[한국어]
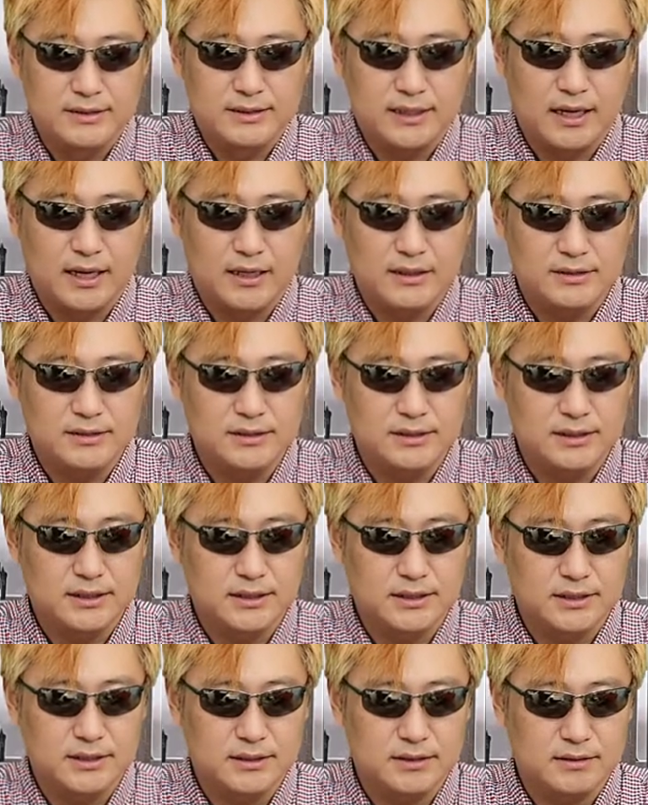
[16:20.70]
사실
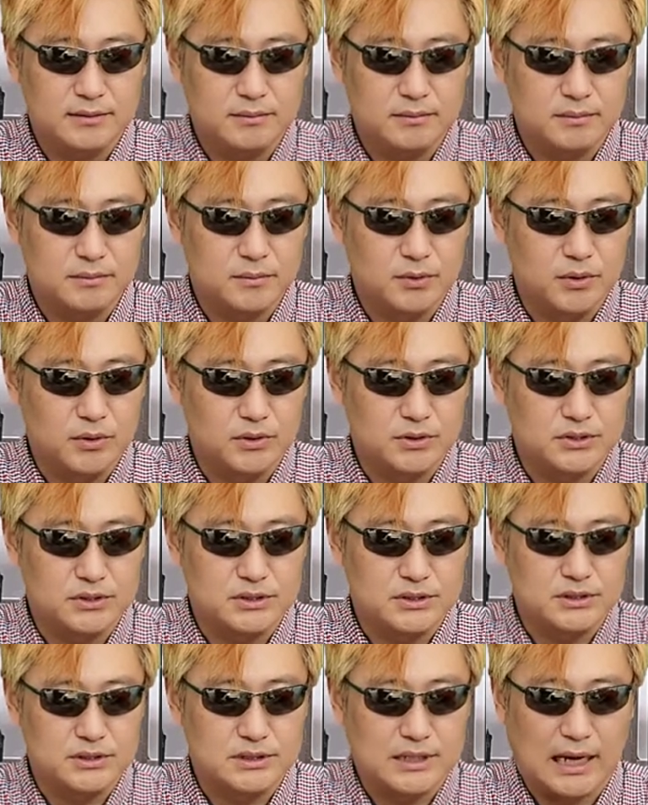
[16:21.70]
뭐
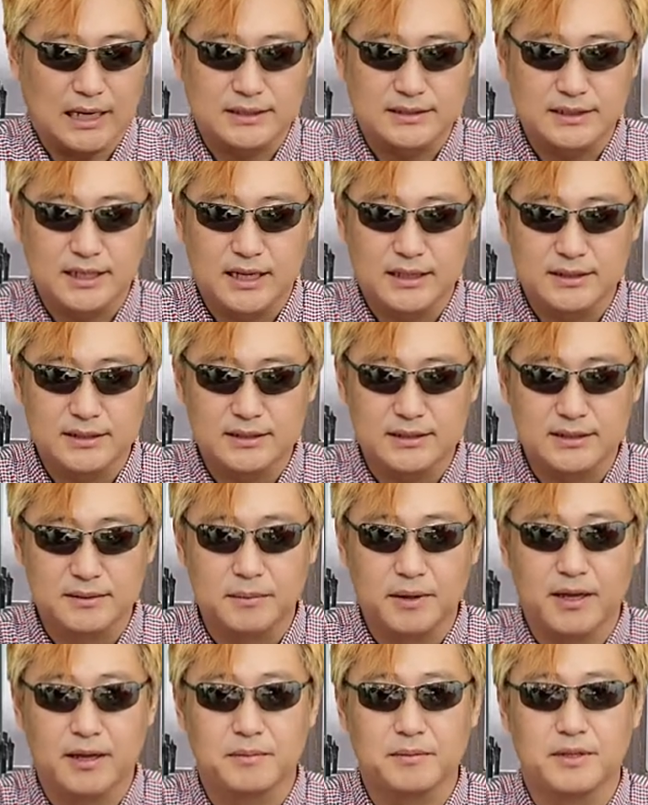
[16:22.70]
작지 않은
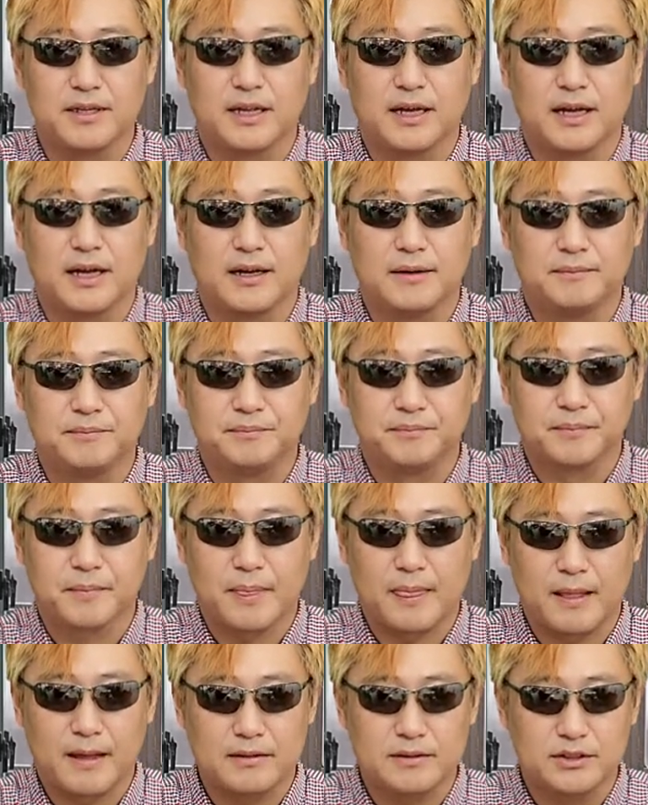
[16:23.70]
금액입니다.
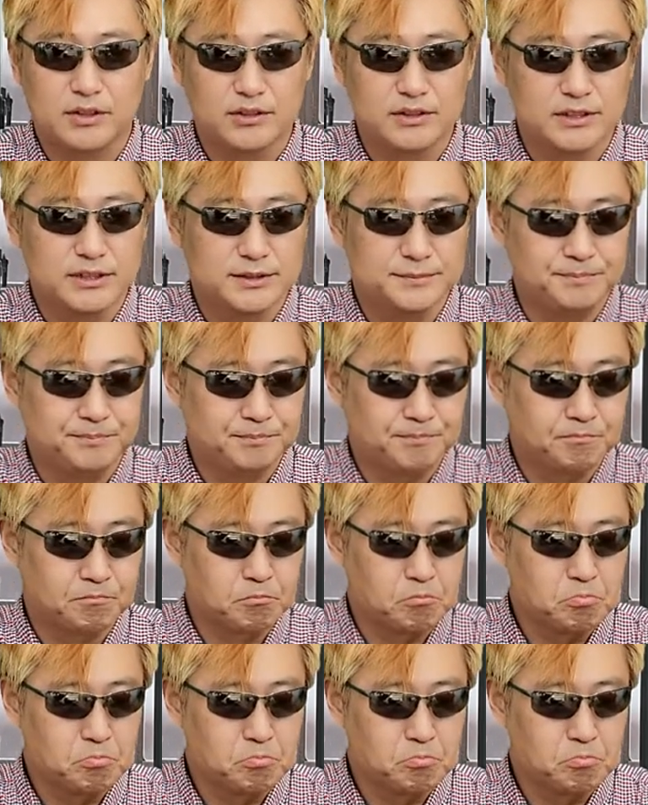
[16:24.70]
저는